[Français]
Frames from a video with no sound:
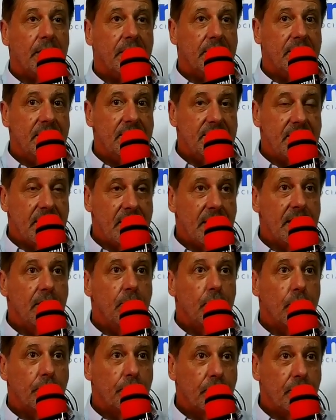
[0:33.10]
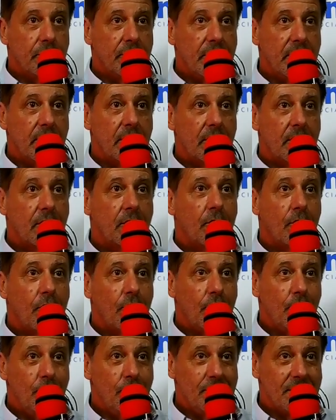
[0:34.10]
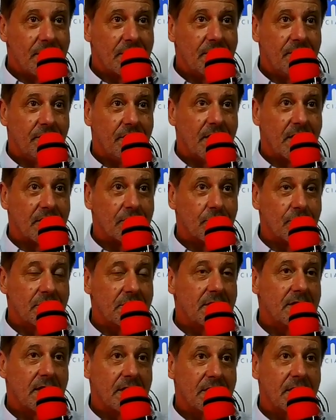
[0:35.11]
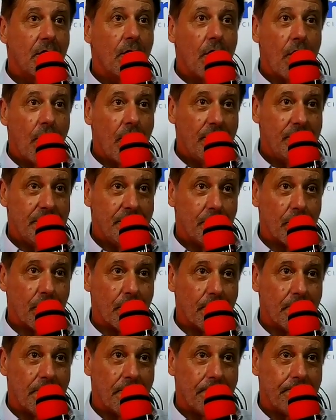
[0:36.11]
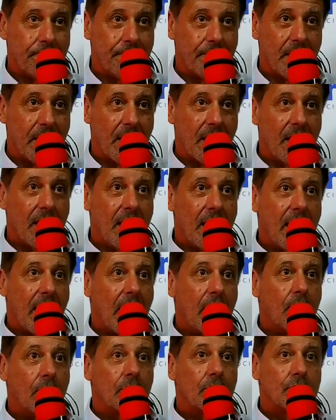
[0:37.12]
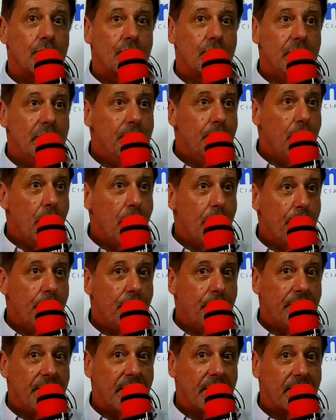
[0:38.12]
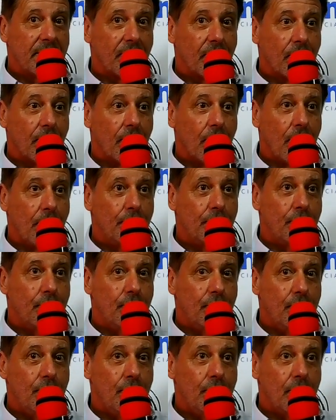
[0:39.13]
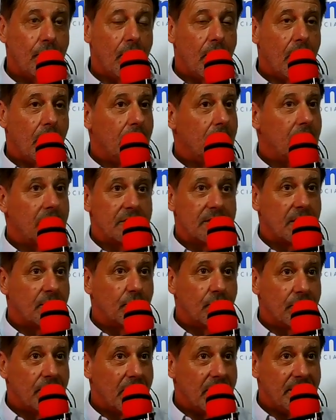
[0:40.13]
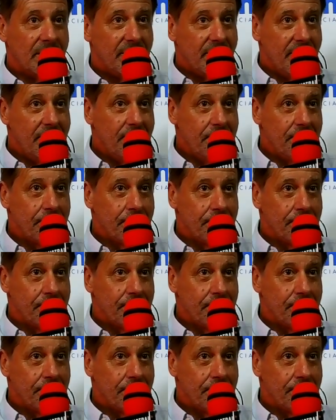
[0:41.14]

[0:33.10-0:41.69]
d'essayer d'obtenir une certification, c'est-à-dire un diplôme. Alors, ce diplôme peut être obtenu dans sa totalité,